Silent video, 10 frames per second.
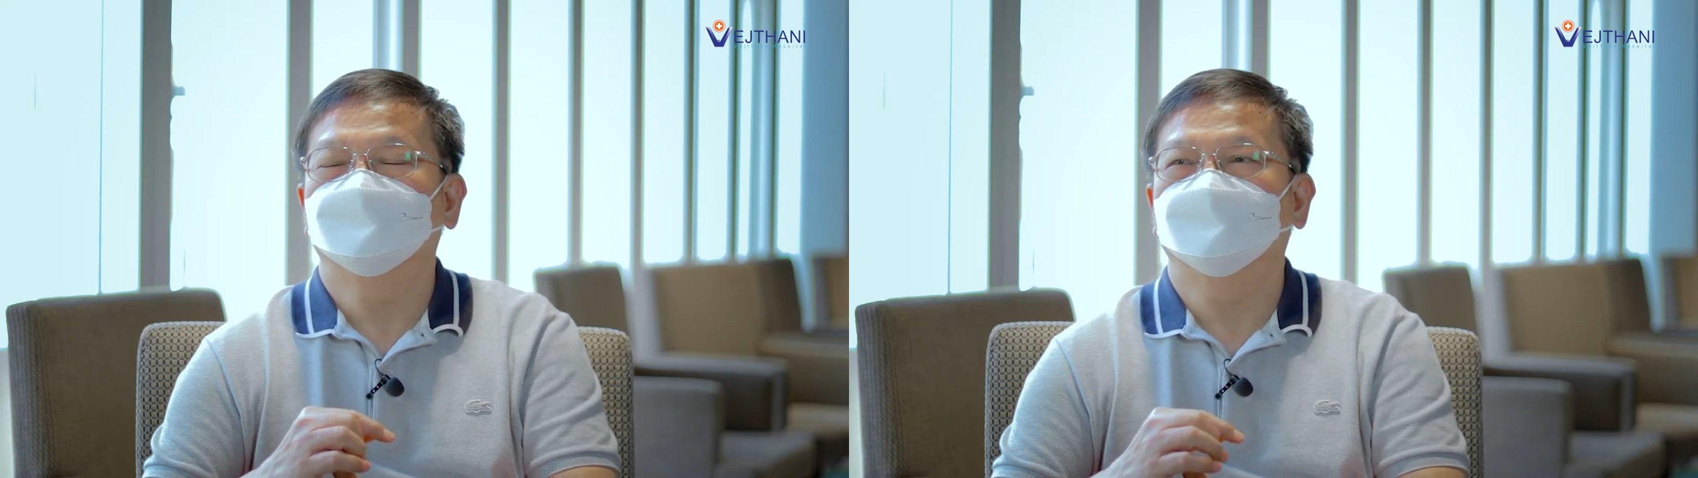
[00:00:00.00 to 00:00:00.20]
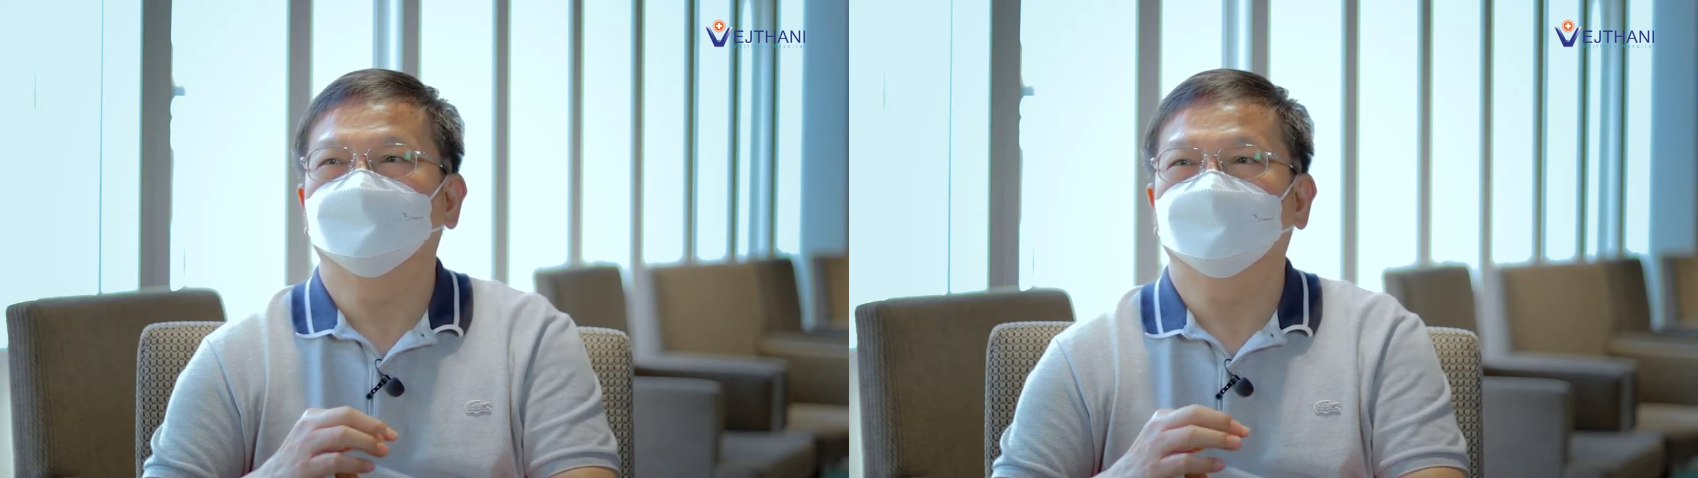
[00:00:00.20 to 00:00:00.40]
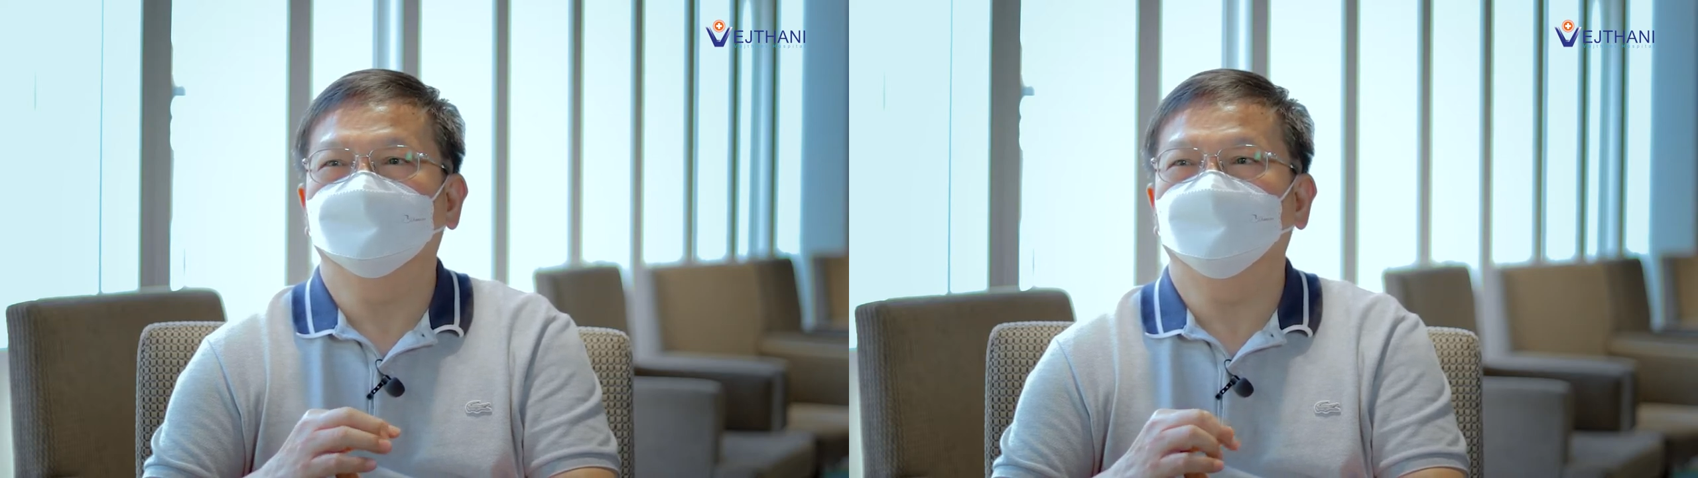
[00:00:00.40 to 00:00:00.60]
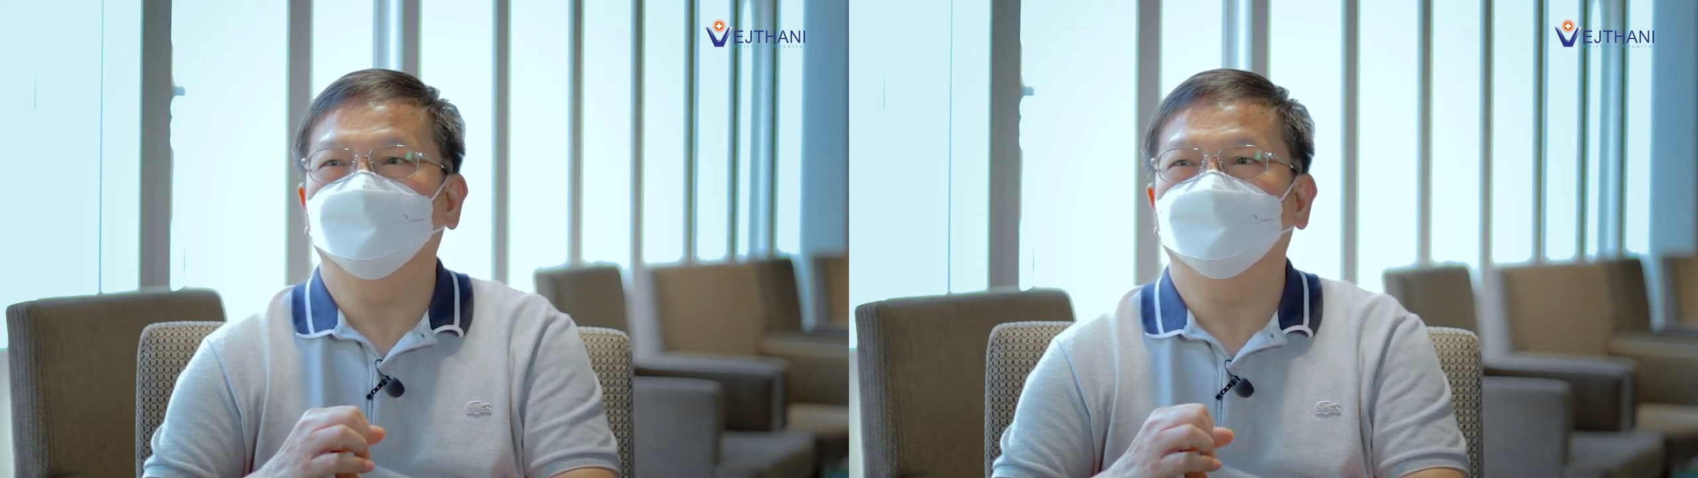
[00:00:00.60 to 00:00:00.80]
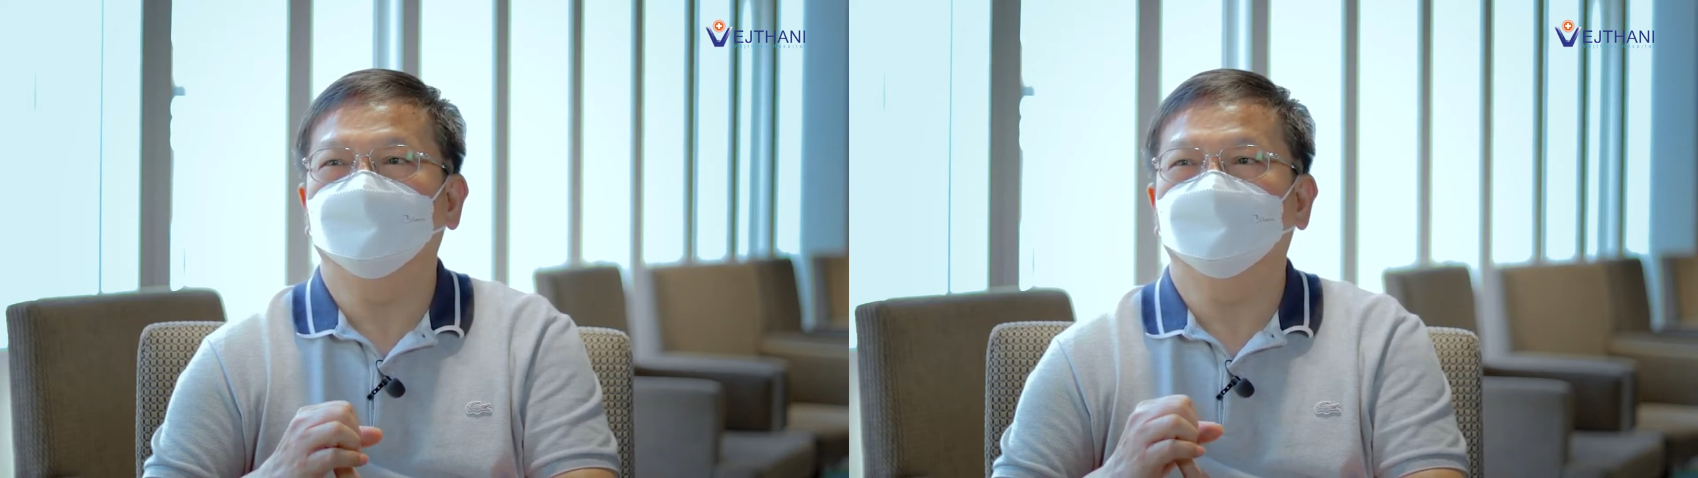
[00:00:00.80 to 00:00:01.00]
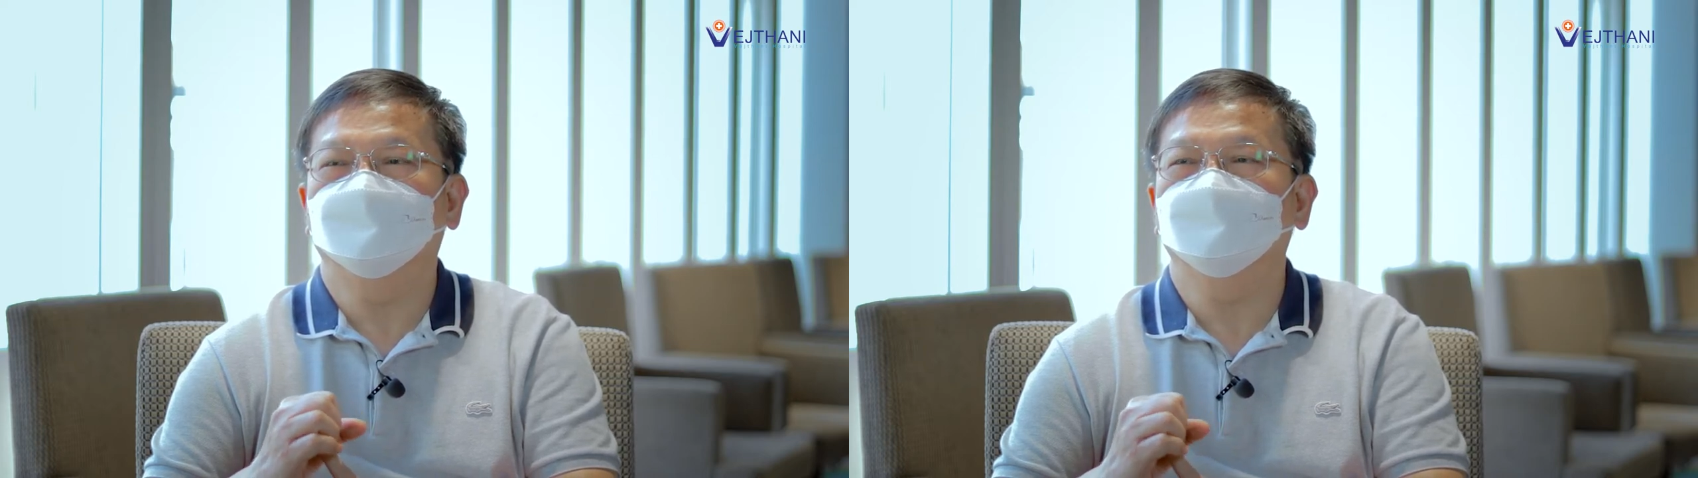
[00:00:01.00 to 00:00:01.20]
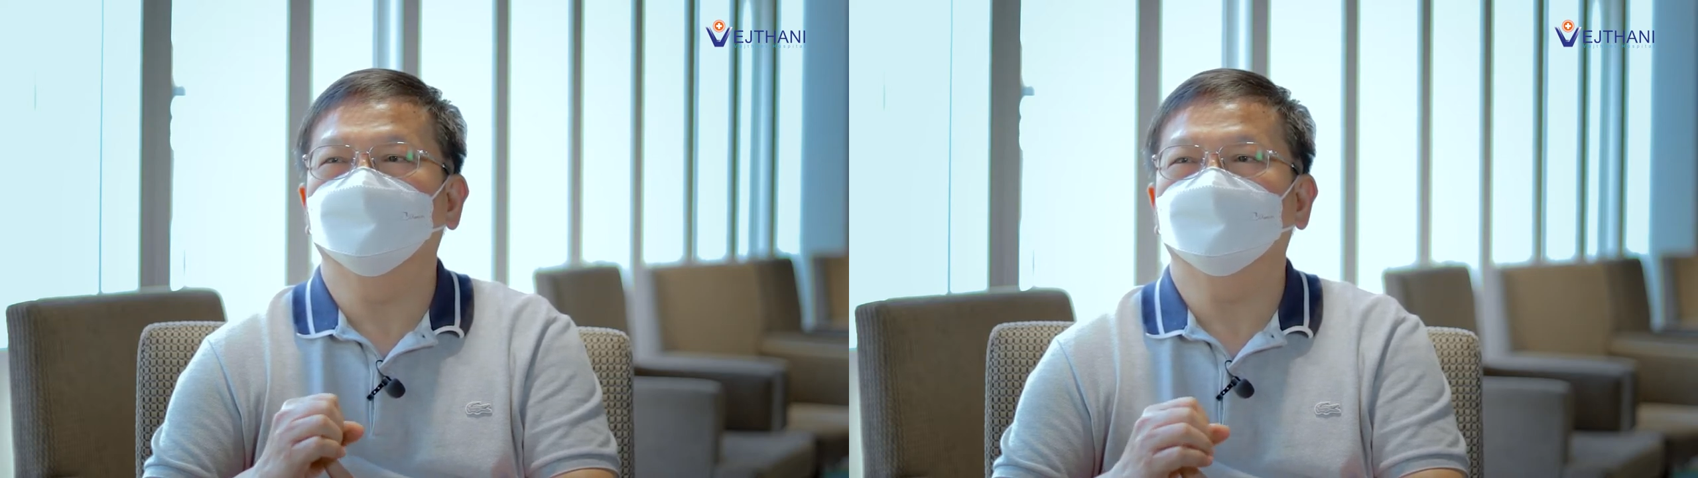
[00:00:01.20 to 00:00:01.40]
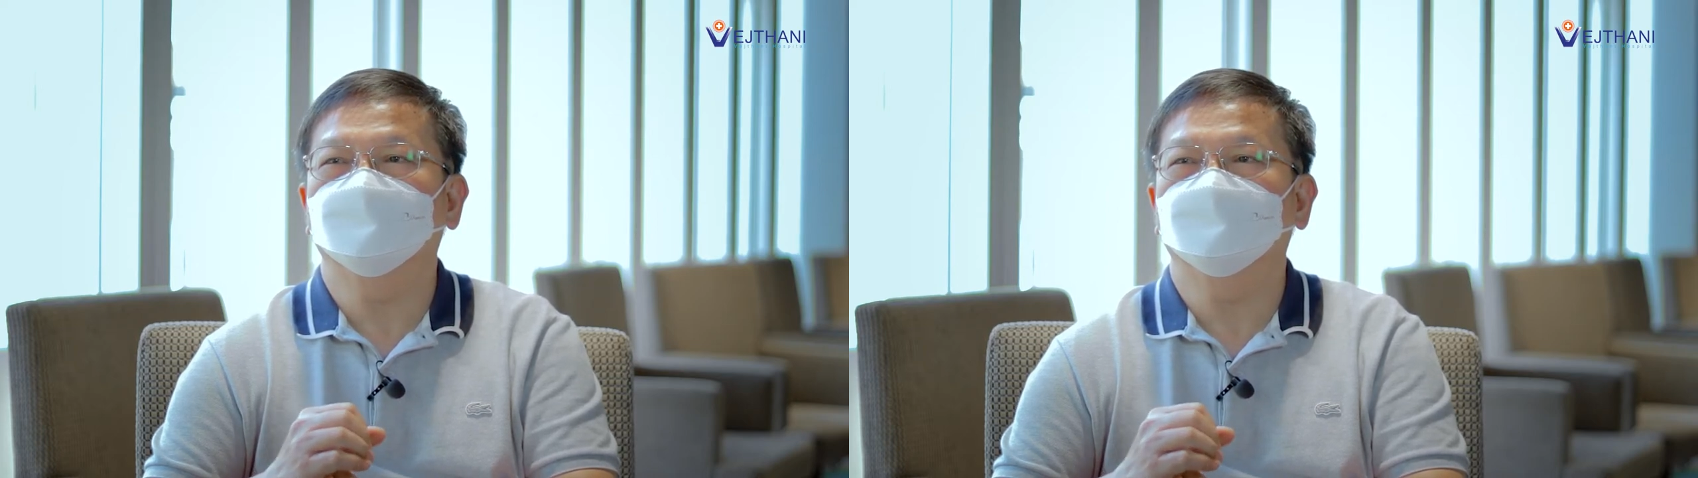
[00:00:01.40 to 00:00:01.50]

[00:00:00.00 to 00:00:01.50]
ก็อาจจะมีก็ยังไม่